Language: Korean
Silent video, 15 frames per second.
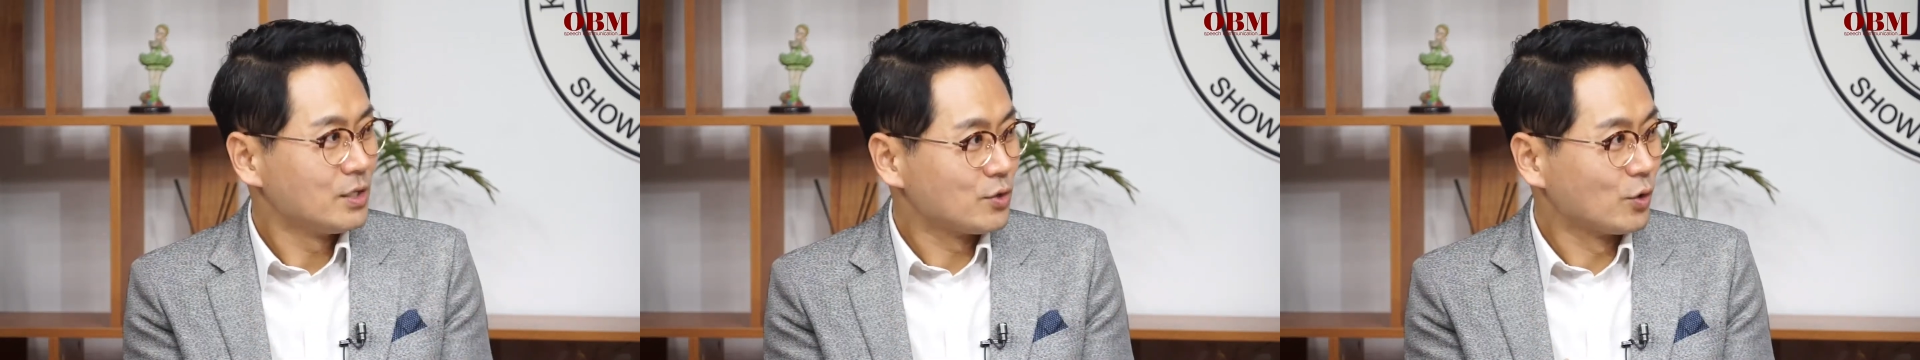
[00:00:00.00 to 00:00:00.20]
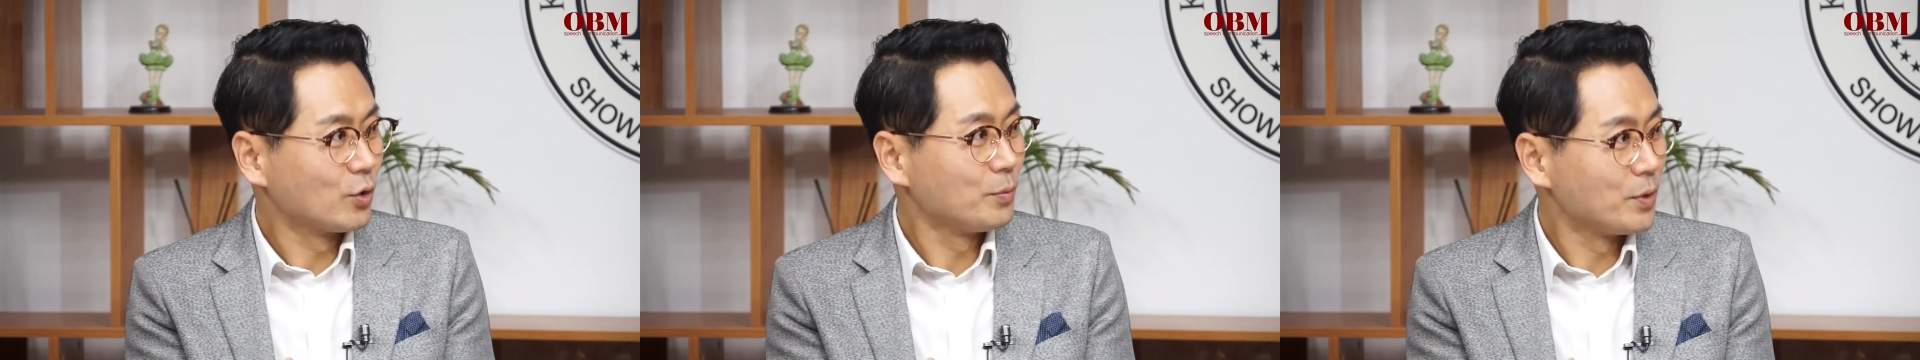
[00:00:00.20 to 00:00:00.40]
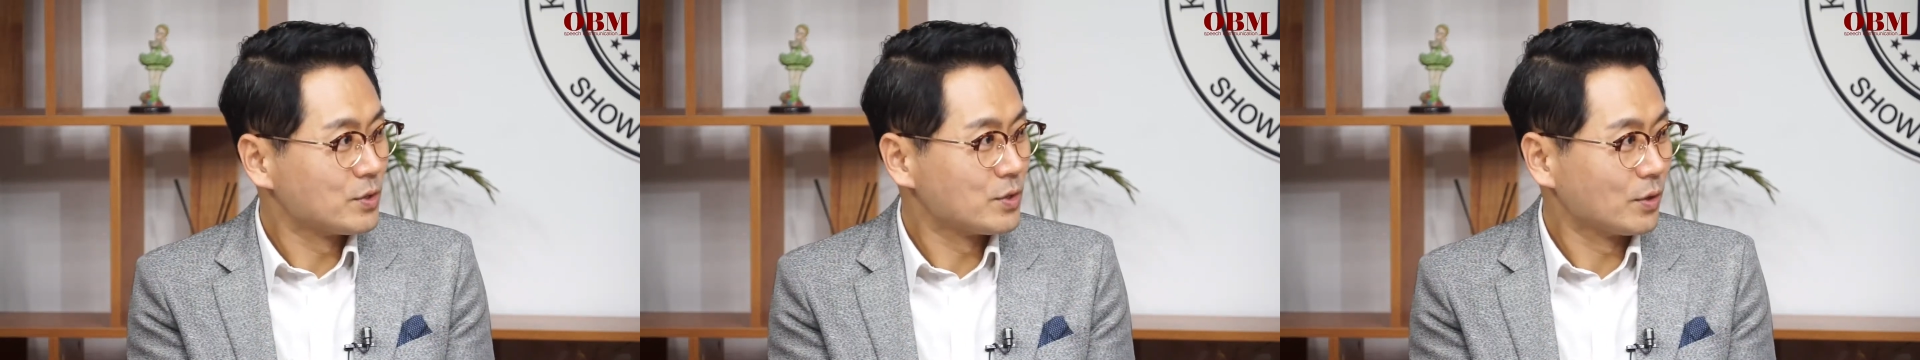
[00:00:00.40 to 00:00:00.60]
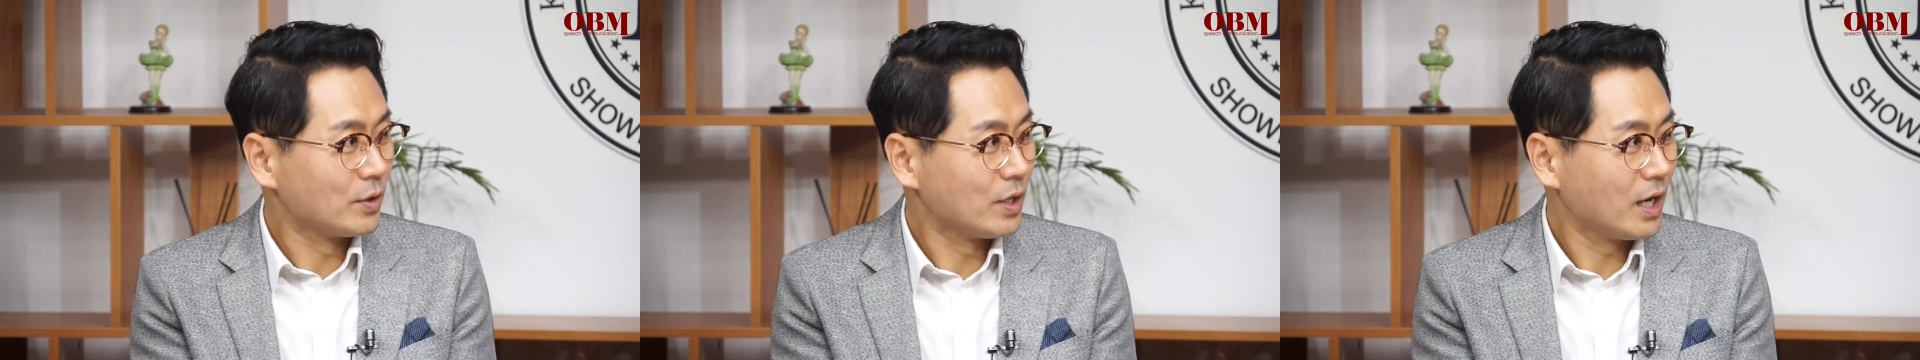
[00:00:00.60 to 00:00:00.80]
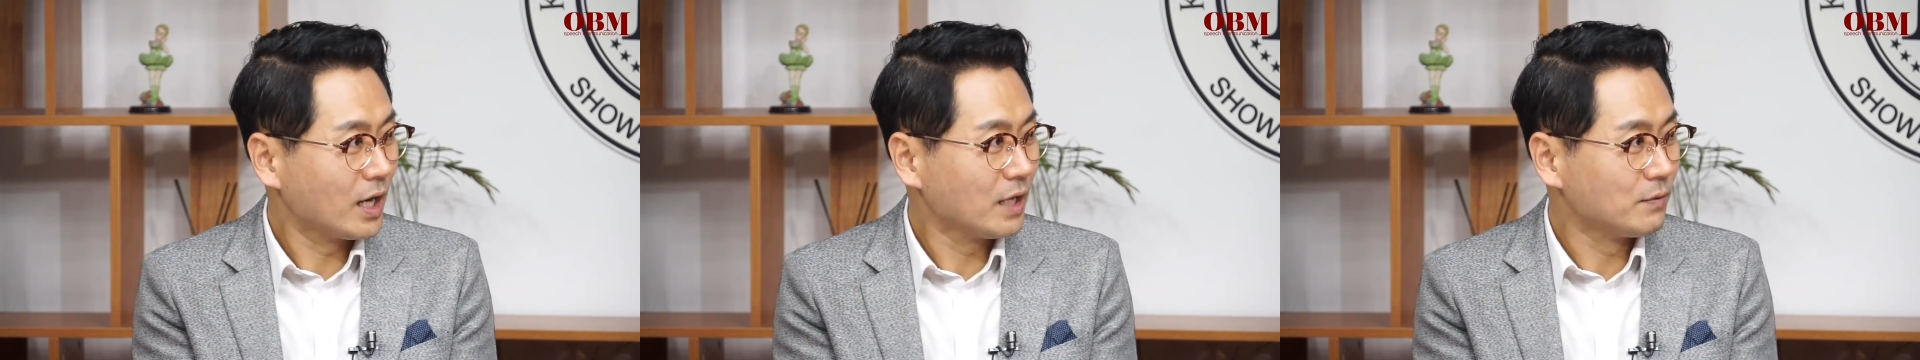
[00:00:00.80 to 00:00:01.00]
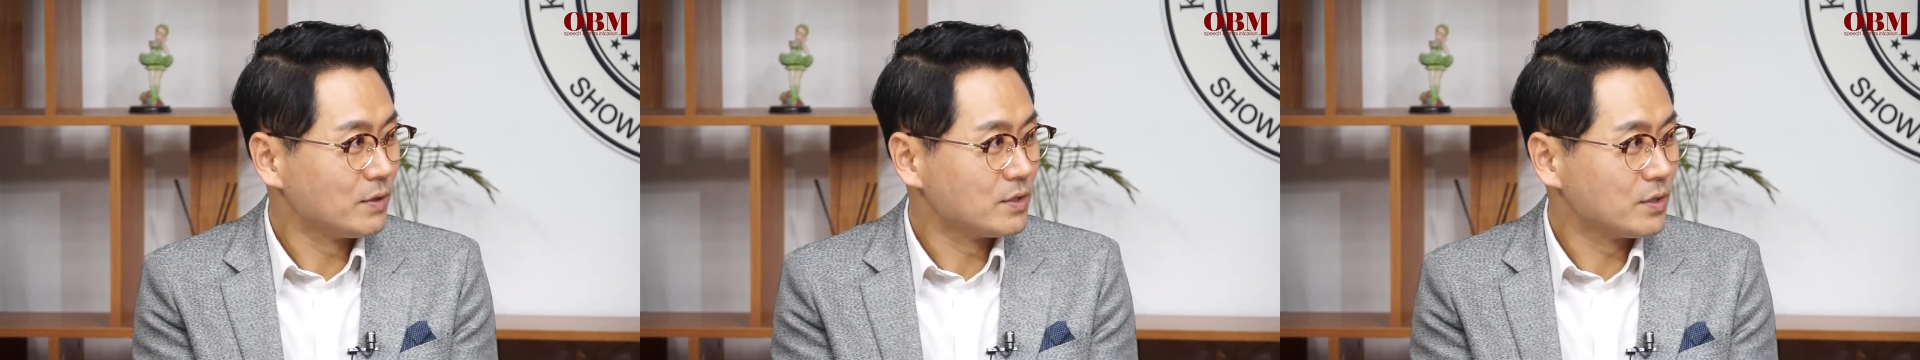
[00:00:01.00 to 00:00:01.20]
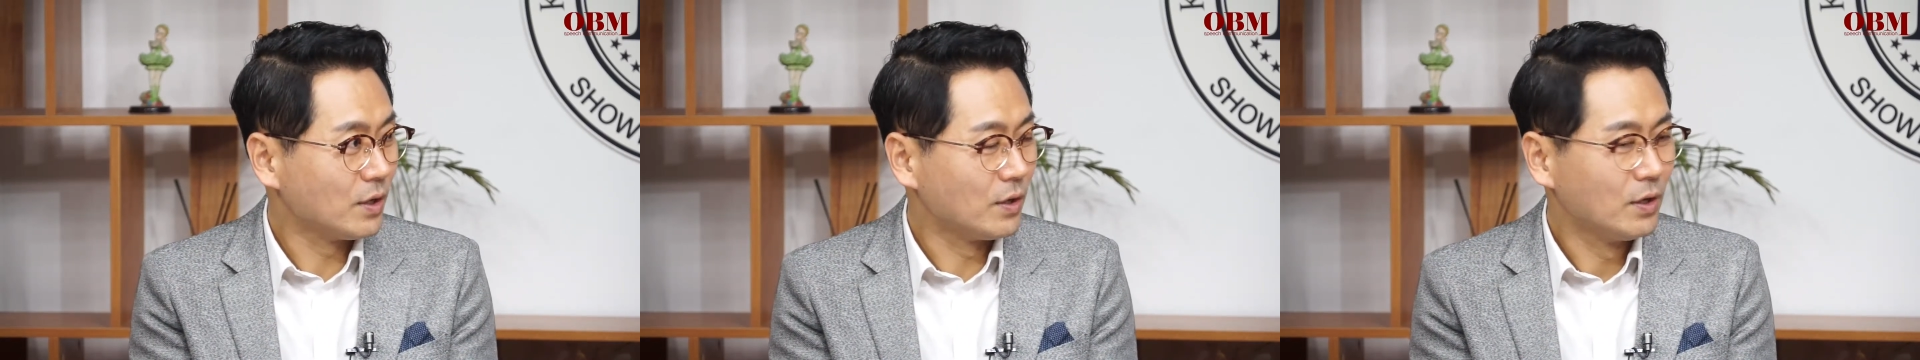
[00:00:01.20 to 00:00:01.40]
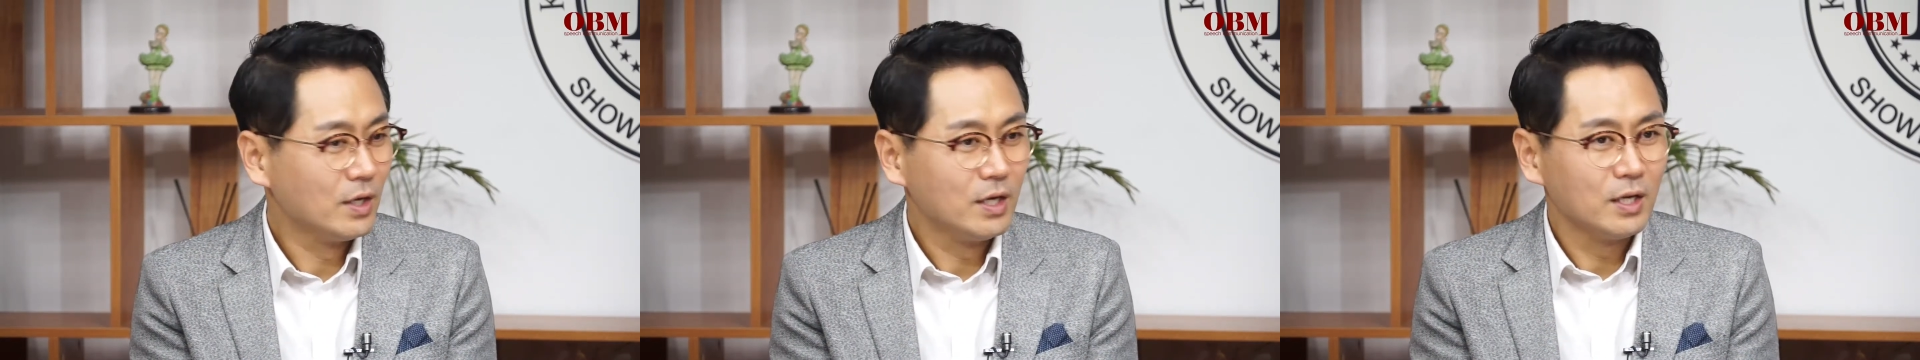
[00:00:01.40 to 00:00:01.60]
정규 편성을 하게 되죠.